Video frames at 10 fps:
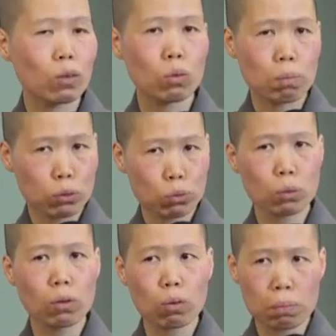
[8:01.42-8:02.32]
我们
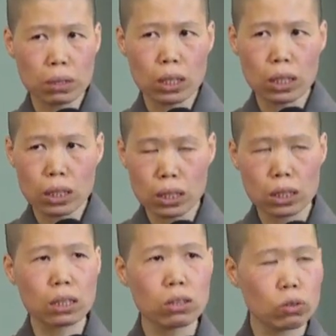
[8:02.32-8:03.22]
说，我们人的
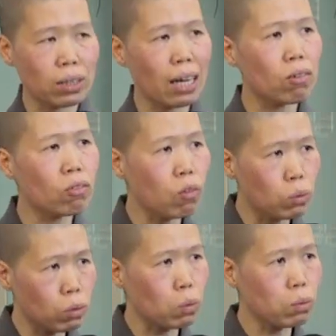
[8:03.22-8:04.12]
心就像
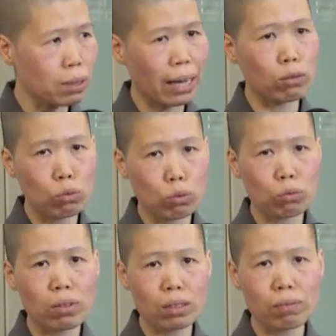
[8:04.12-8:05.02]
风中残烛
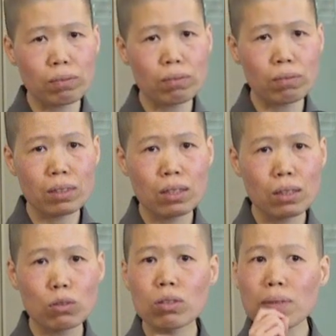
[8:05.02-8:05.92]

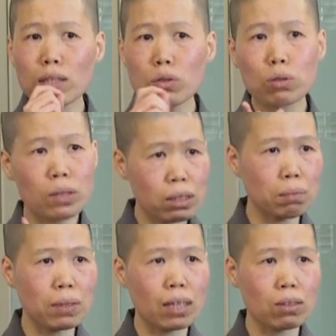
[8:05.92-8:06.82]
随便一吹，
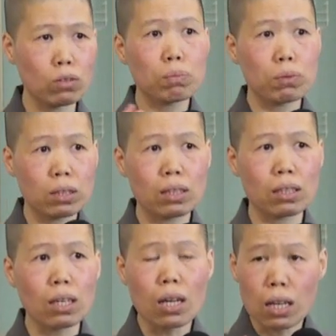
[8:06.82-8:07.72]
怎么样就不见了。